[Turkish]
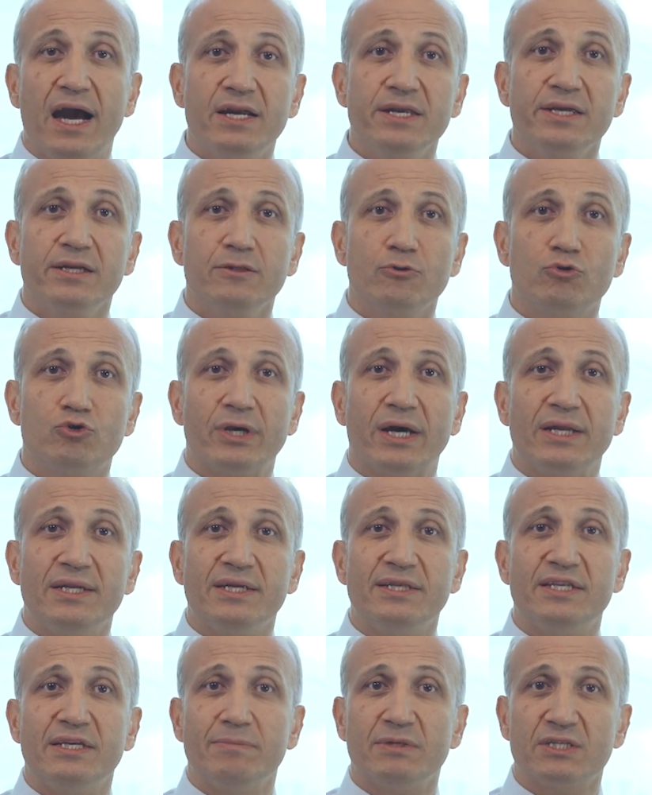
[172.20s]
Her yıl
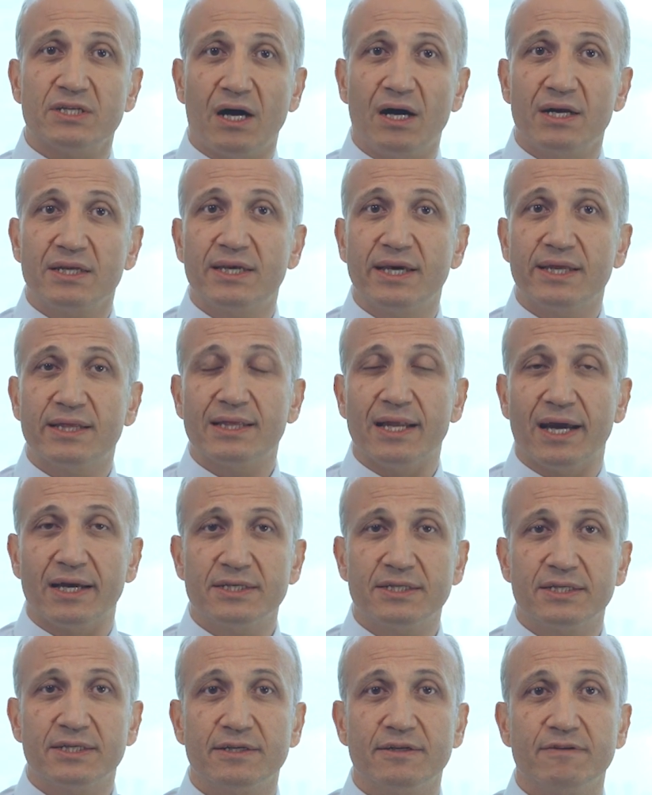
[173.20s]
düzenlediğimiz anketler
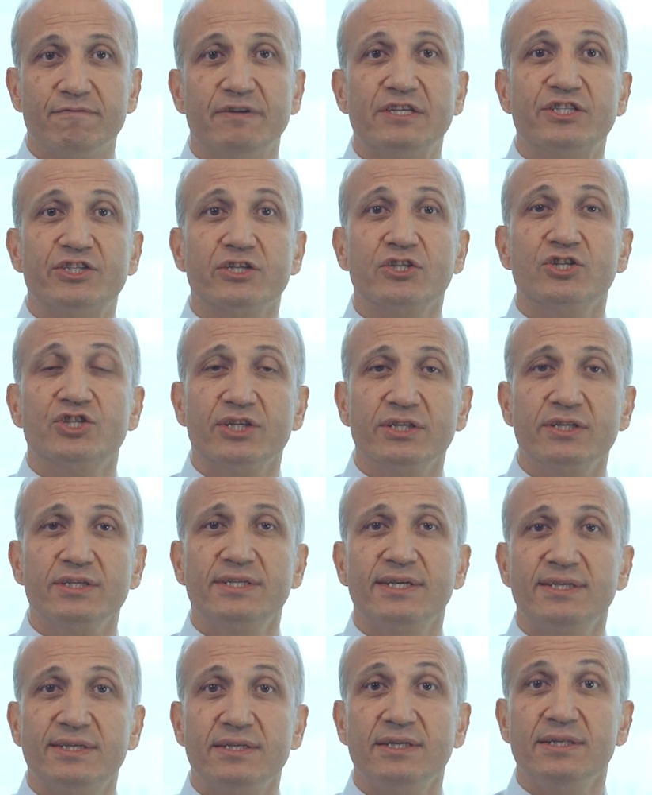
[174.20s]
ve çalışanın
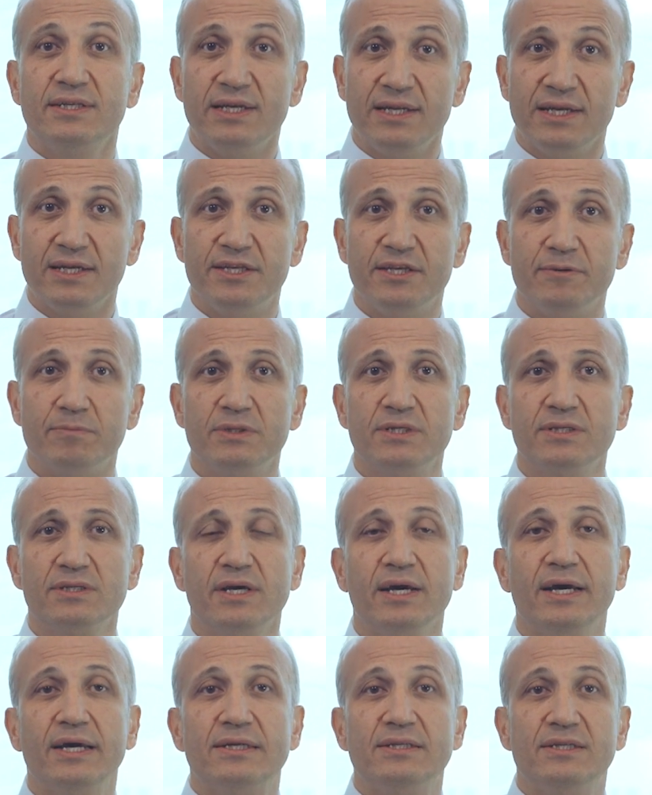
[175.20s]
sesini dinlediğimiz
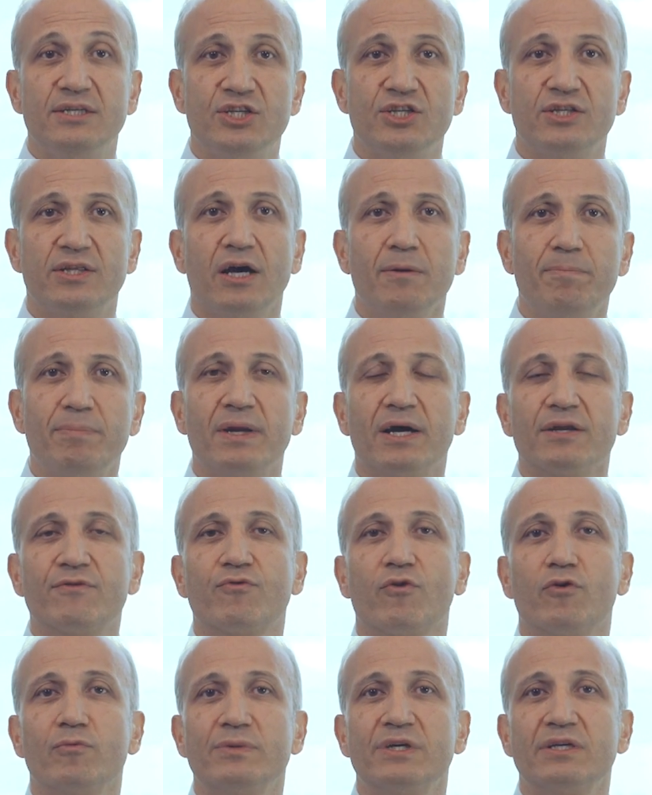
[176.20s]
dijital
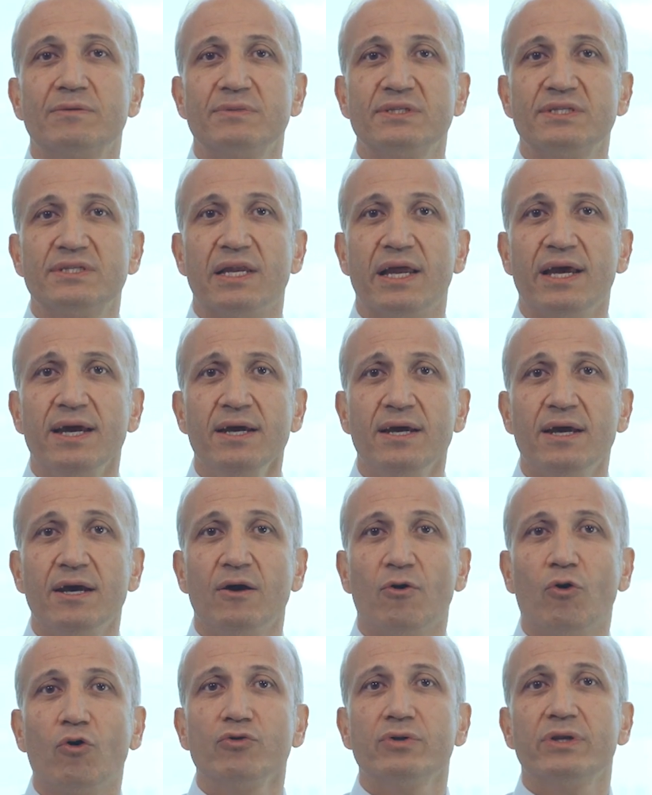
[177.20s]
platformlarımız ile
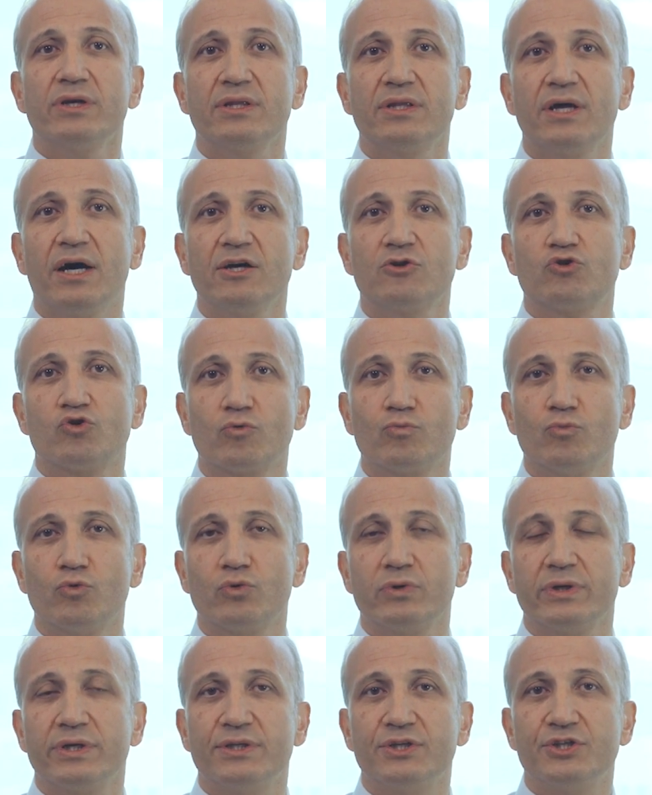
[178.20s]
onları daha çok
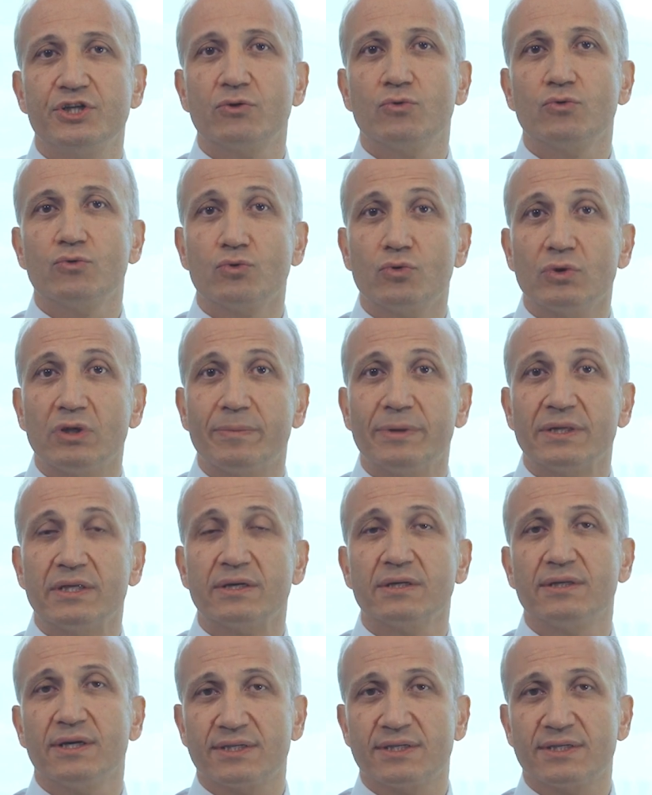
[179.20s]
mutlu edecek uygulamaları